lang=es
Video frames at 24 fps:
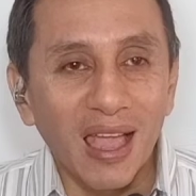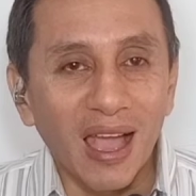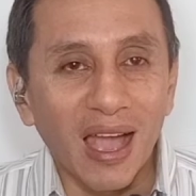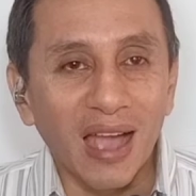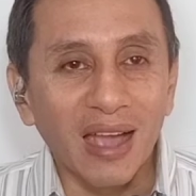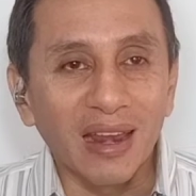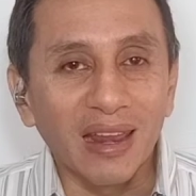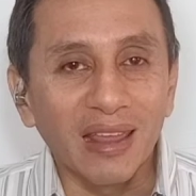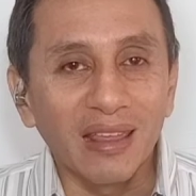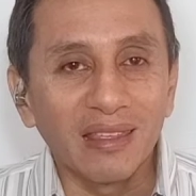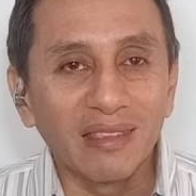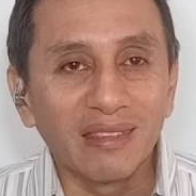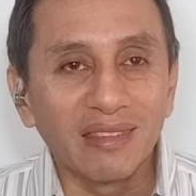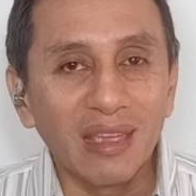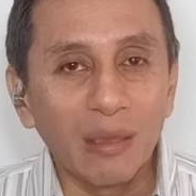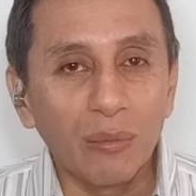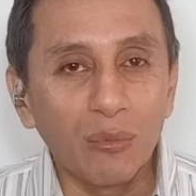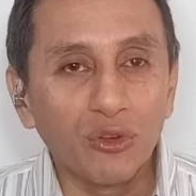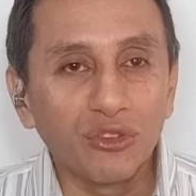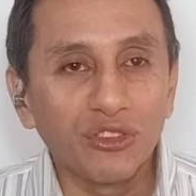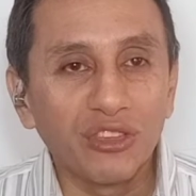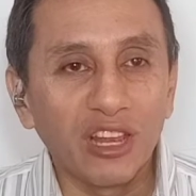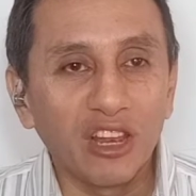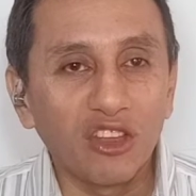
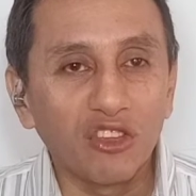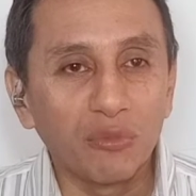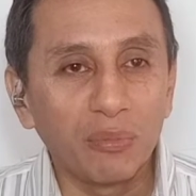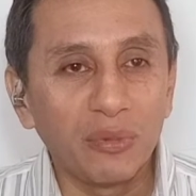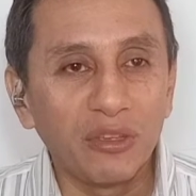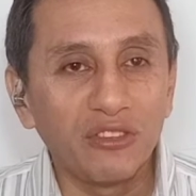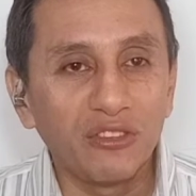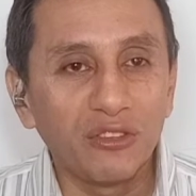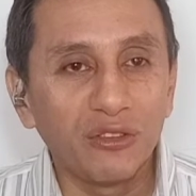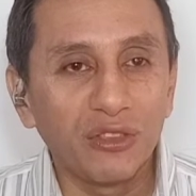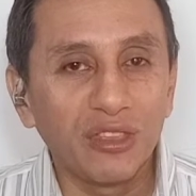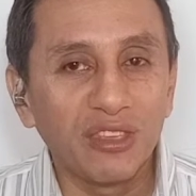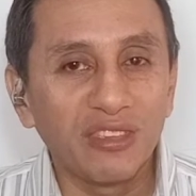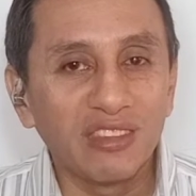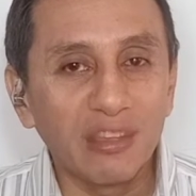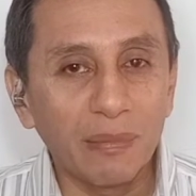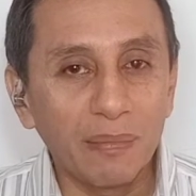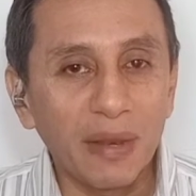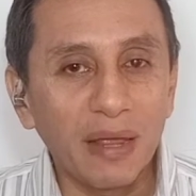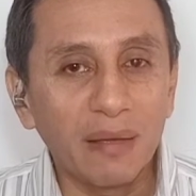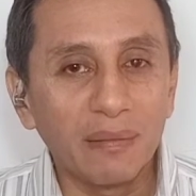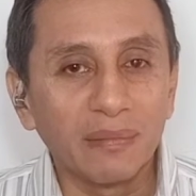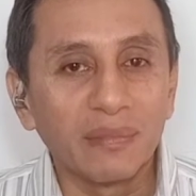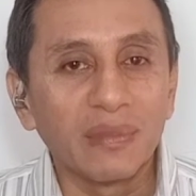Agradecemos el auspicio de
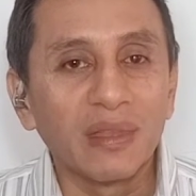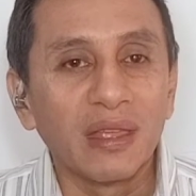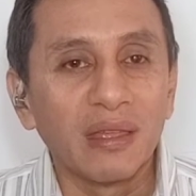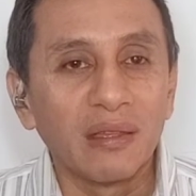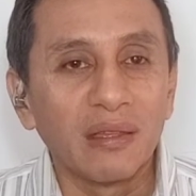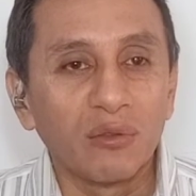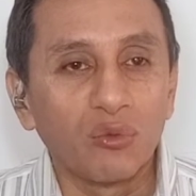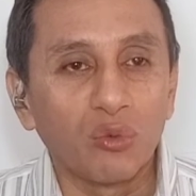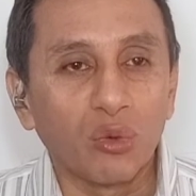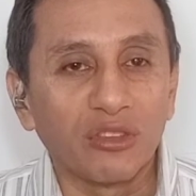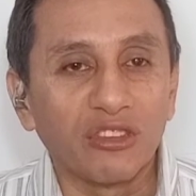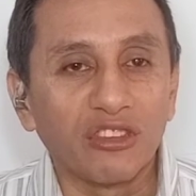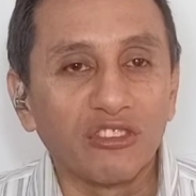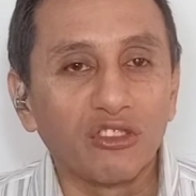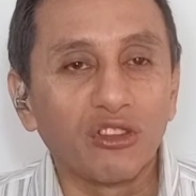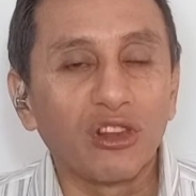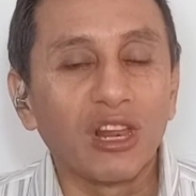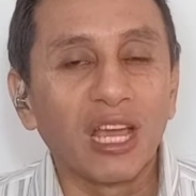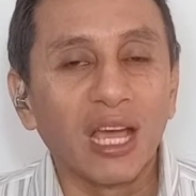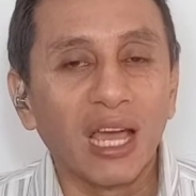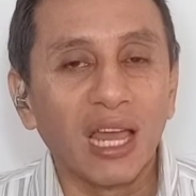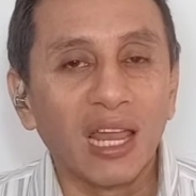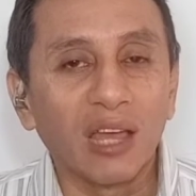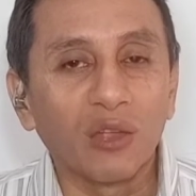CEPREM, Procesor
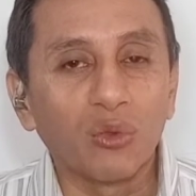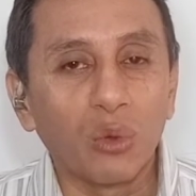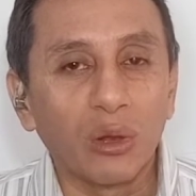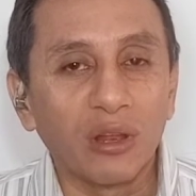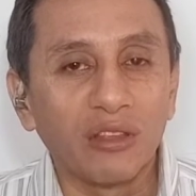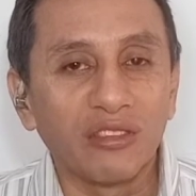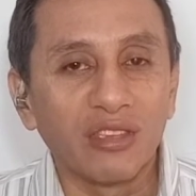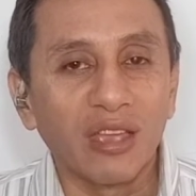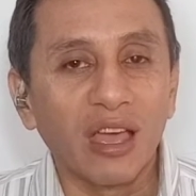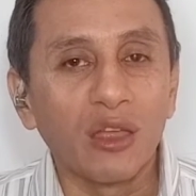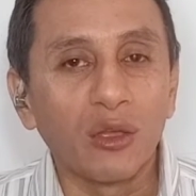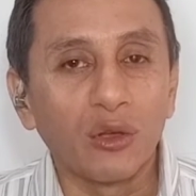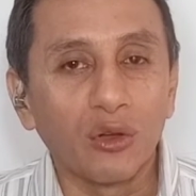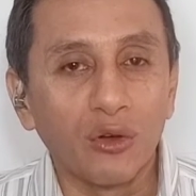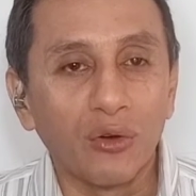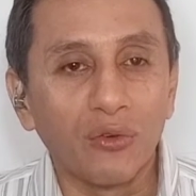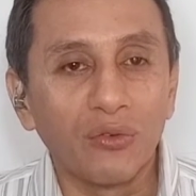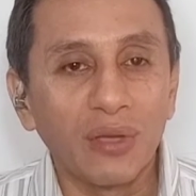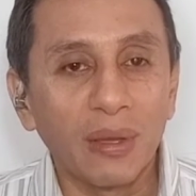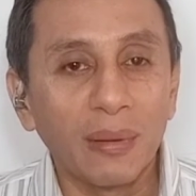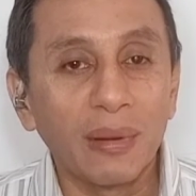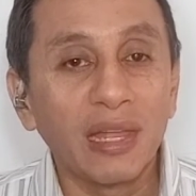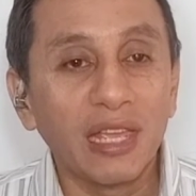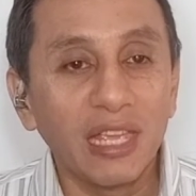legal actualizado y
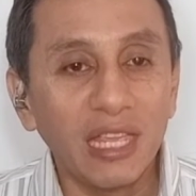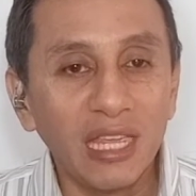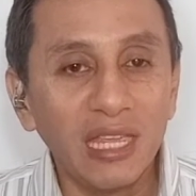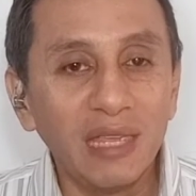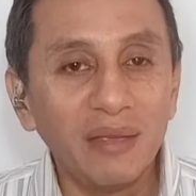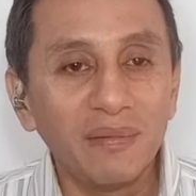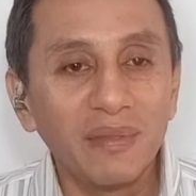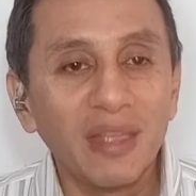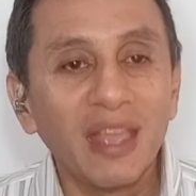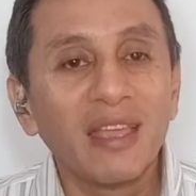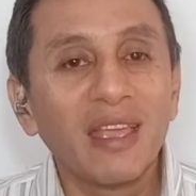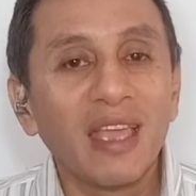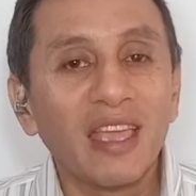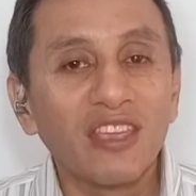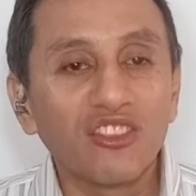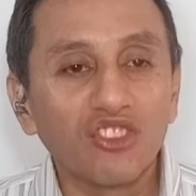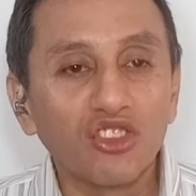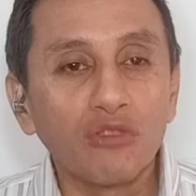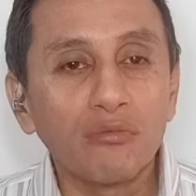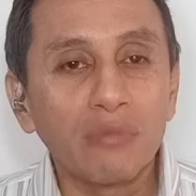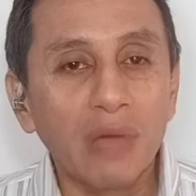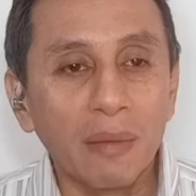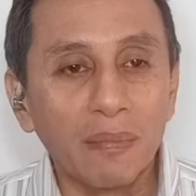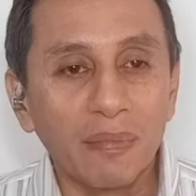confiable, y
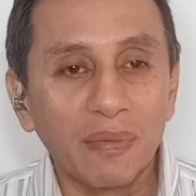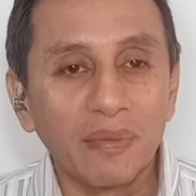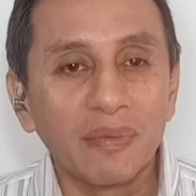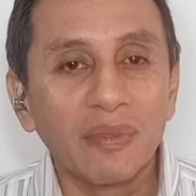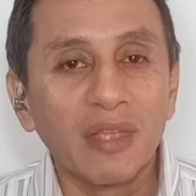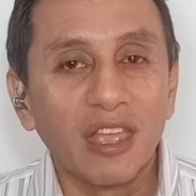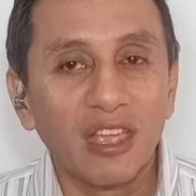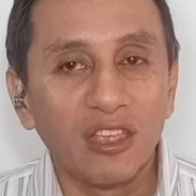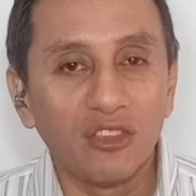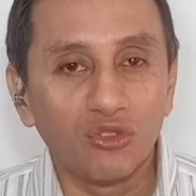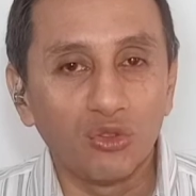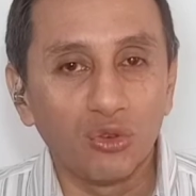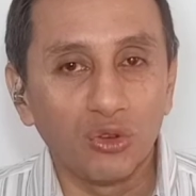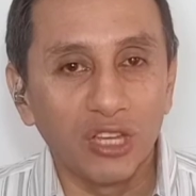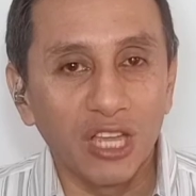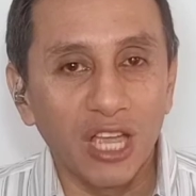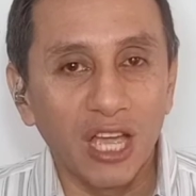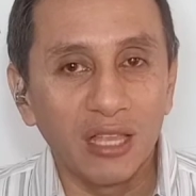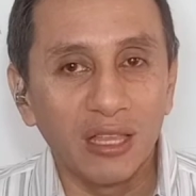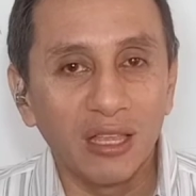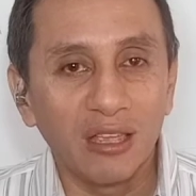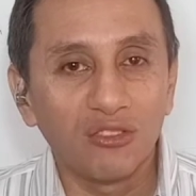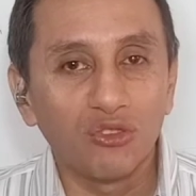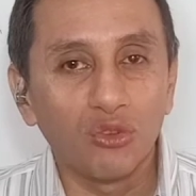Escomap, en
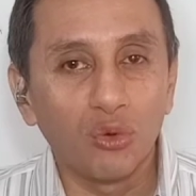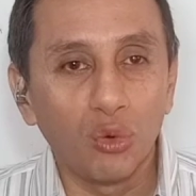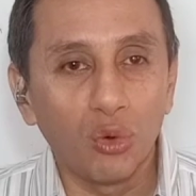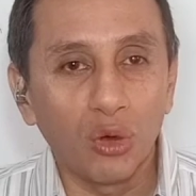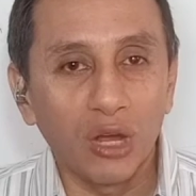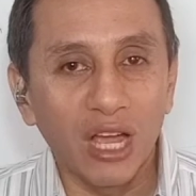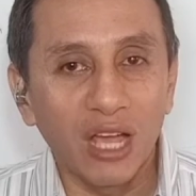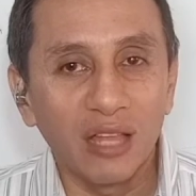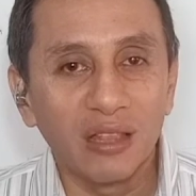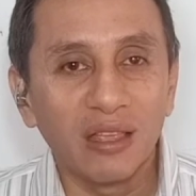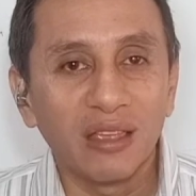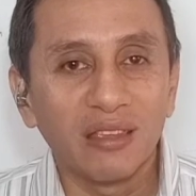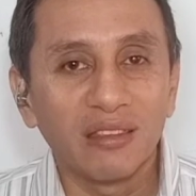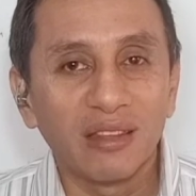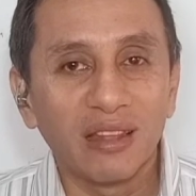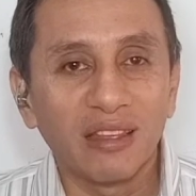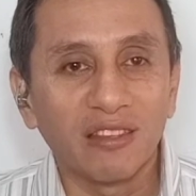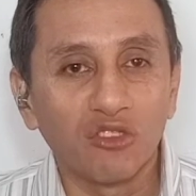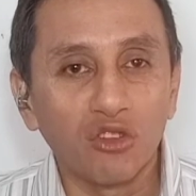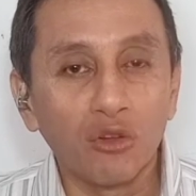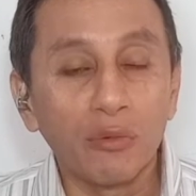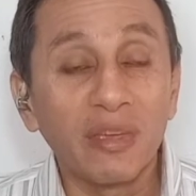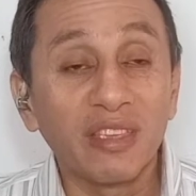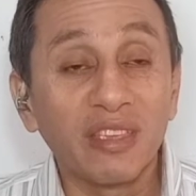Sullana, Chulucanas,
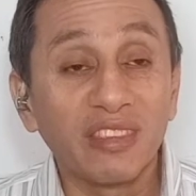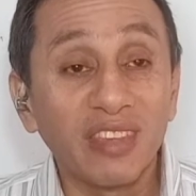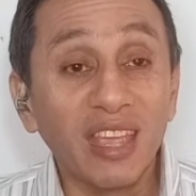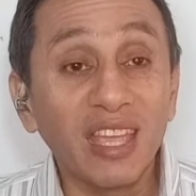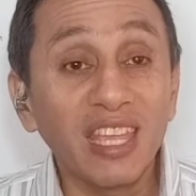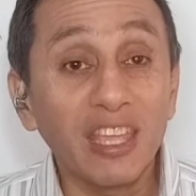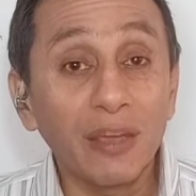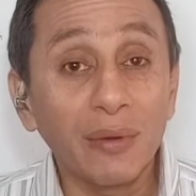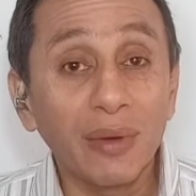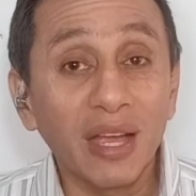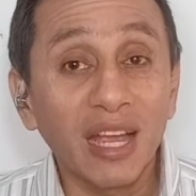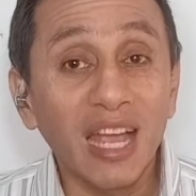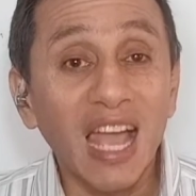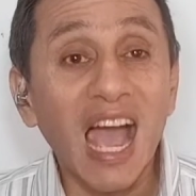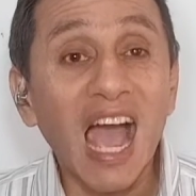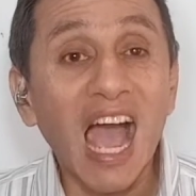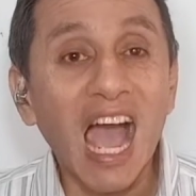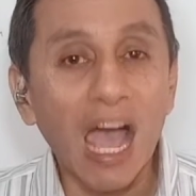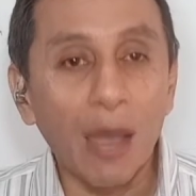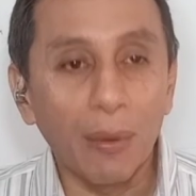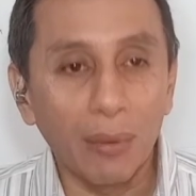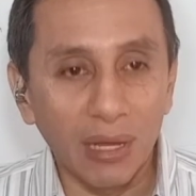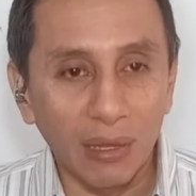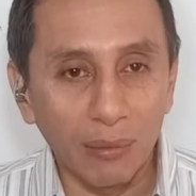Las Lomas y Ayabaca
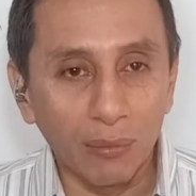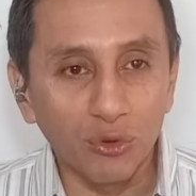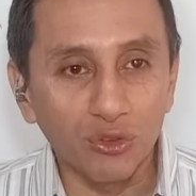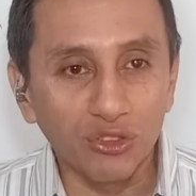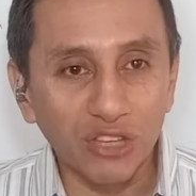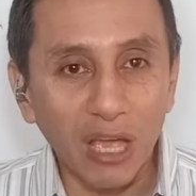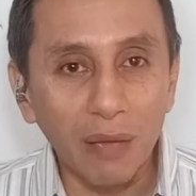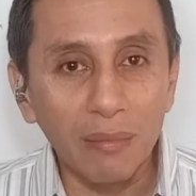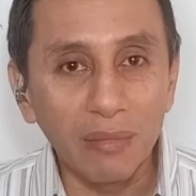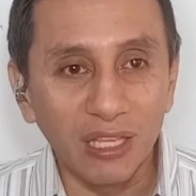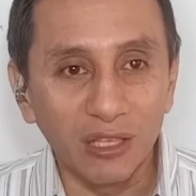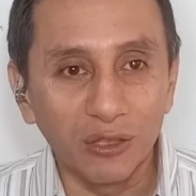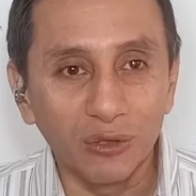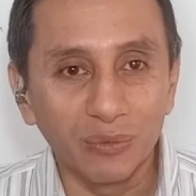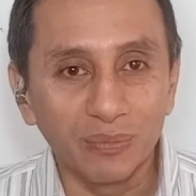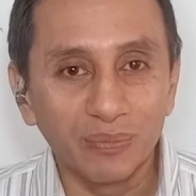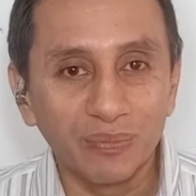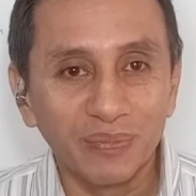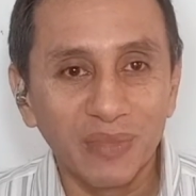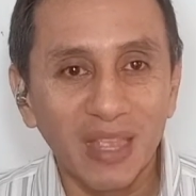abrimos camino.